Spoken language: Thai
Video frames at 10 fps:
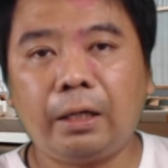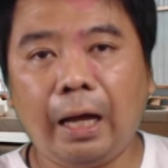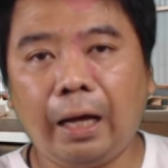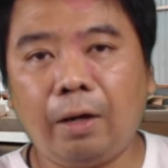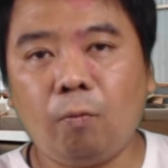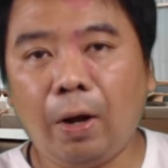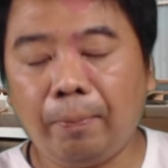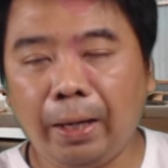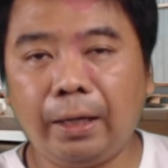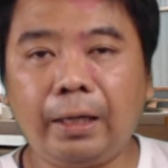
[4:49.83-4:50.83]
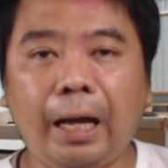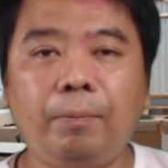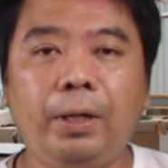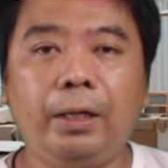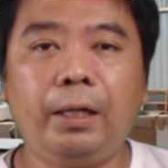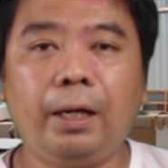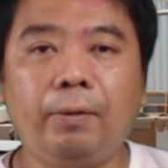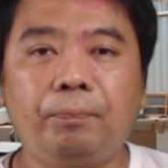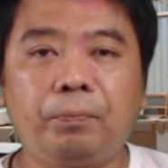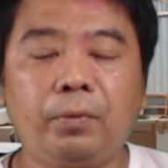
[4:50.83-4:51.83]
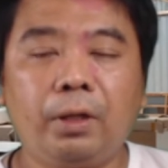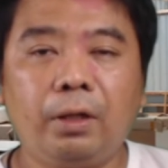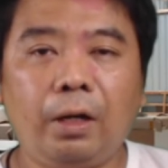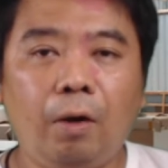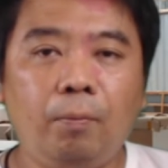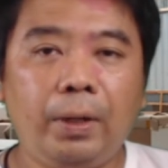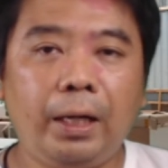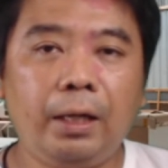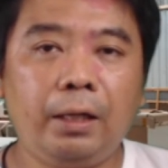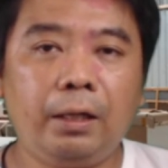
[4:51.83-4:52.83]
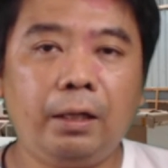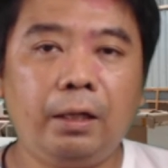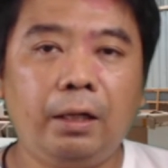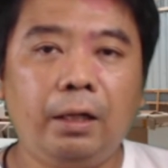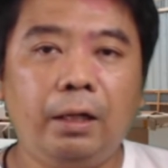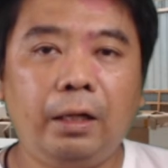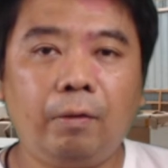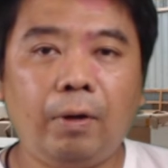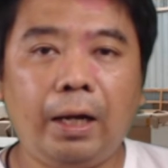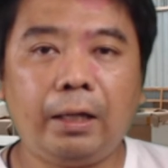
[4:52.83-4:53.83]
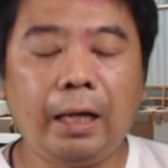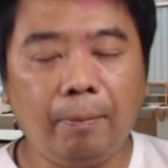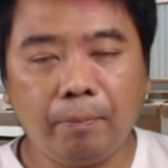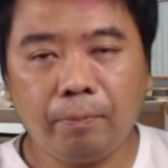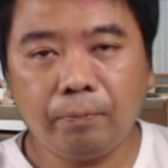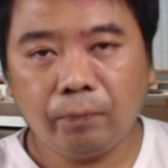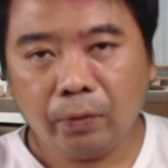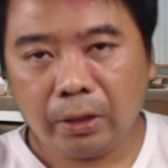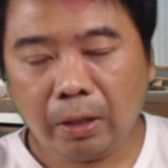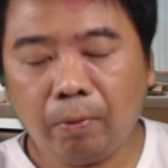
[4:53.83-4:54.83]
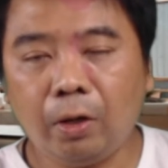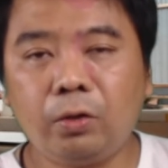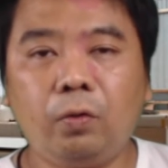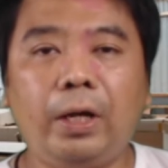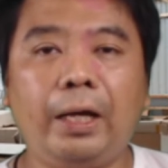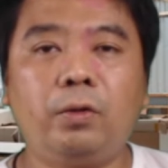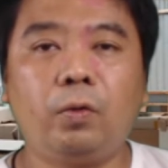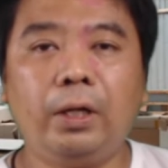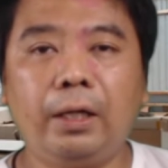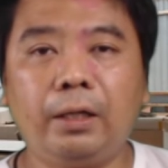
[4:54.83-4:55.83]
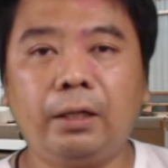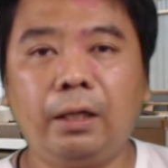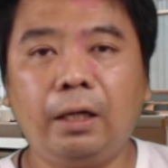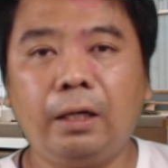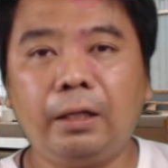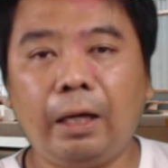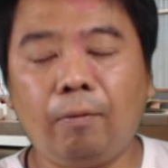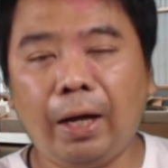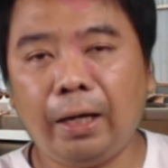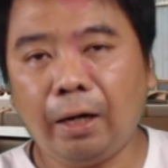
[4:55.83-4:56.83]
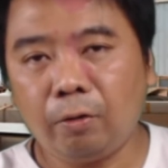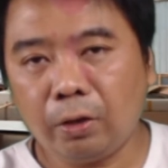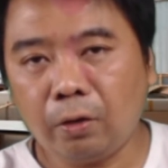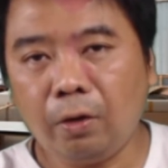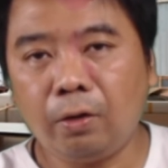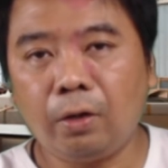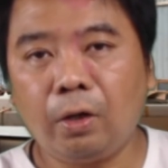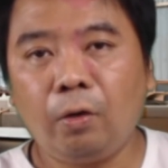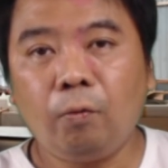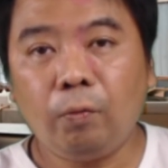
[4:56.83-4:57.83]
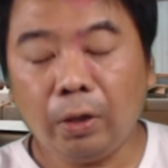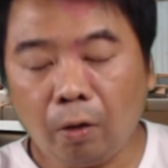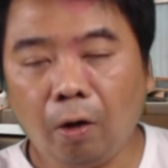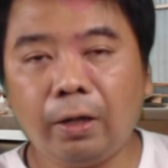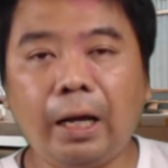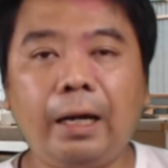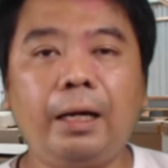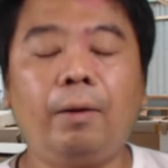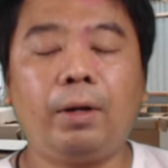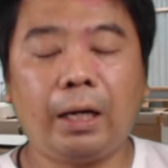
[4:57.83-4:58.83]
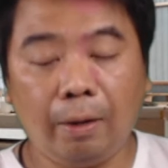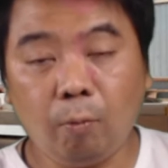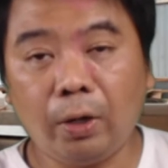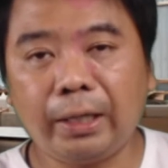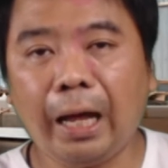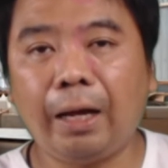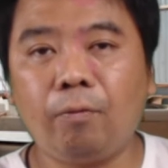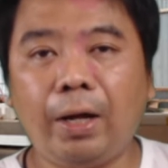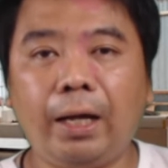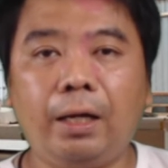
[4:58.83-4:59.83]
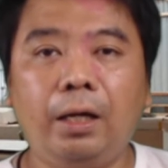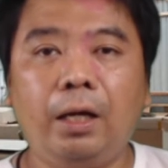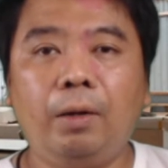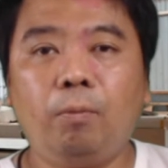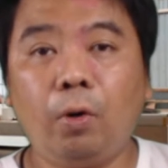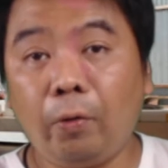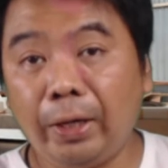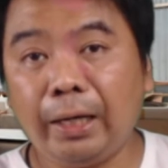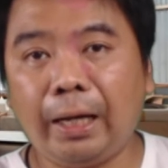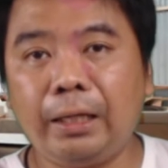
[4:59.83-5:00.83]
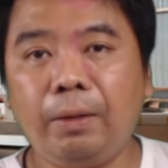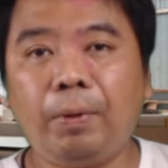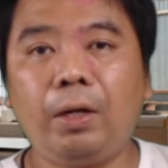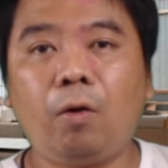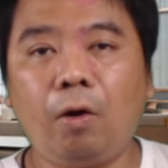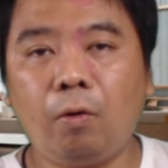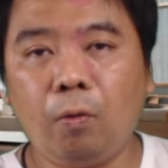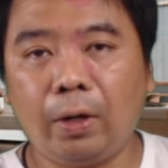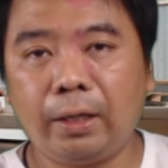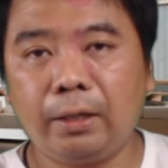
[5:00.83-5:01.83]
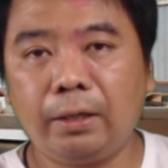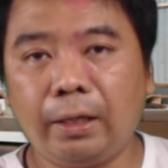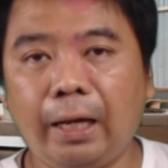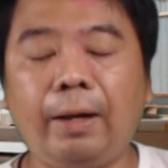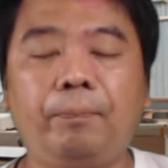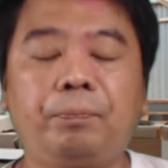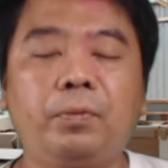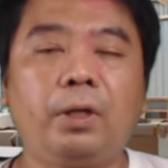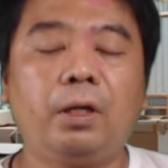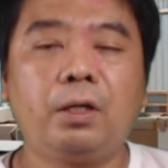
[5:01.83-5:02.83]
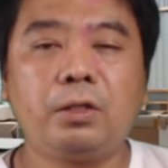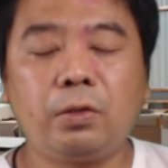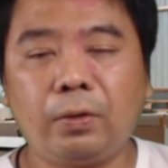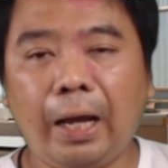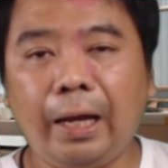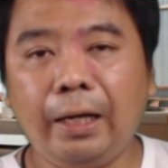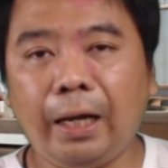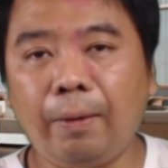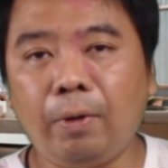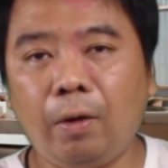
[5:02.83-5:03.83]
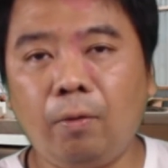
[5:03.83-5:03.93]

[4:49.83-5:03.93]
การวางแผนการผลิตเนี่ยเราไม่ได้เรียกว่าทำเฉพาะจุดใดจุดหนึ่ง แต่ว่าเราจะต้องวิเคราะห์ทั้งกระบวนการว่าบริเวณไหนที่เป็นคอขวดนะครับ สุดท้ายนะครับเรา